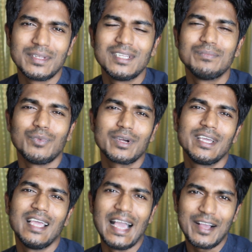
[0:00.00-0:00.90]
আমাদের
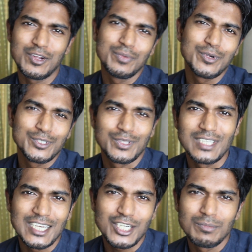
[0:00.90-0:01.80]
পক্ষে এখনও
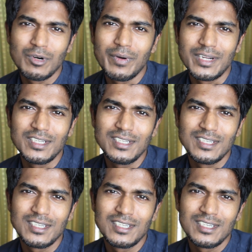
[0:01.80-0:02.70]
পর্যন্ত যা সম্ভব হয়নি
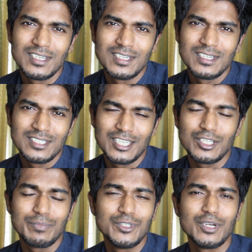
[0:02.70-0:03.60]

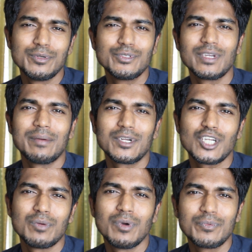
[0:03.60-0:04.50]
সেই সব বিষয়বস্তুকে
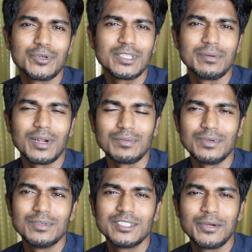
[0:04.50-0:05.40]
আমরা সম্ভব করতে
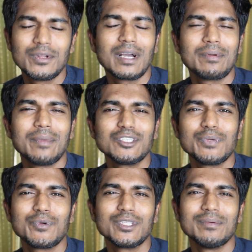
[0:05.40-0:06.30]
পারবো সেগুলোকে আমরা
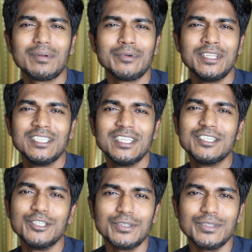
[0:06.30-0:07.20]
বাস্তব করতে পারবো
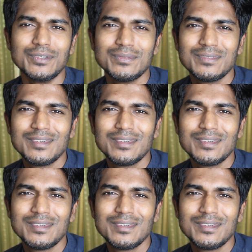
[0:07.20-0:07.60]
নিজেদের জন্য